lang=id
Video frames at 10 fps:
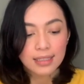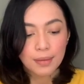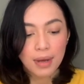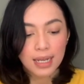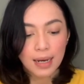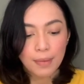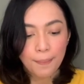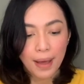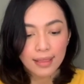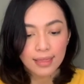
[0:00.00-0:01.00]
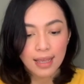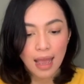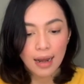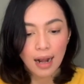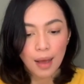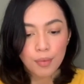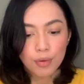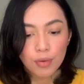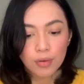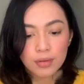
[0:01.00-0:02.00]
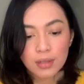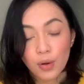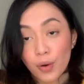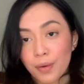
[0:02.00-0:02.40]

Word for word: sebagian merpati adalah burung. Loh,